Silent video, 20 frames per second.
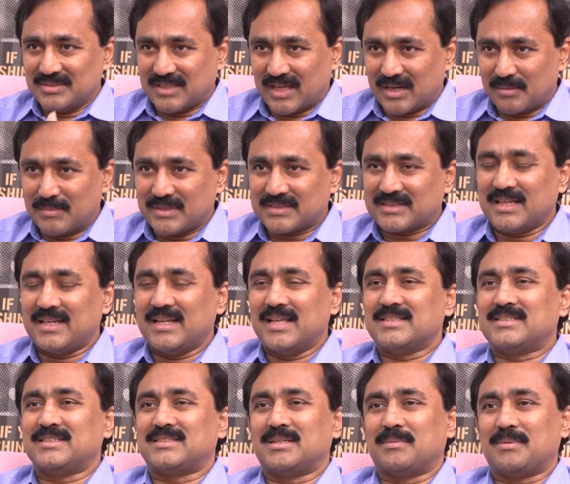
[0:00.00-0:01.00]
தர்மத்தை
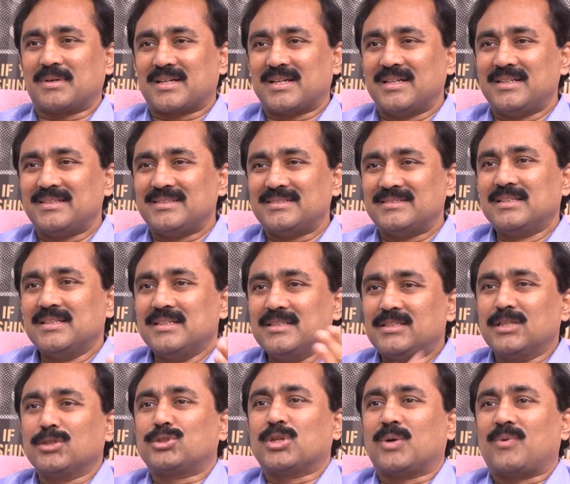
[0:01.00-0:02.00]
நேசித்த மக்கள்
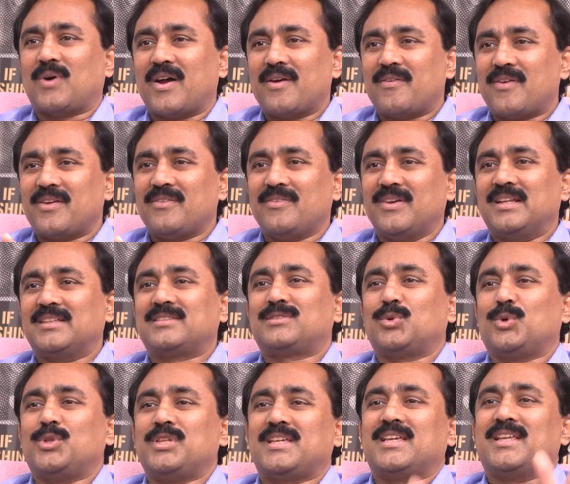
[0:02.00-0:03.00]
ஹிந்துத்துவ வாய்வை
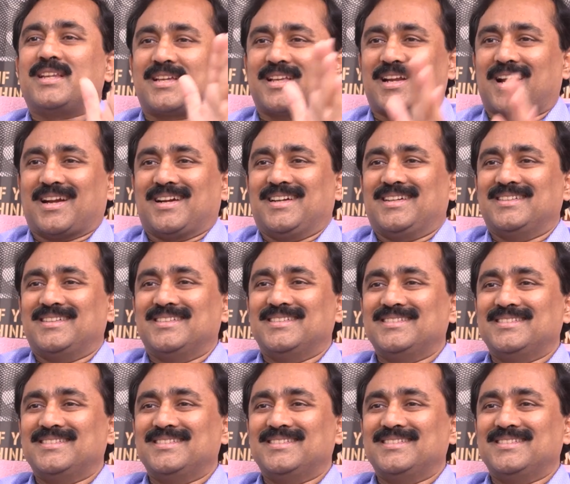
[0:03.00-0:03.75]
வெறுத்து ஒதுக்கி இருக்கிறார்கள்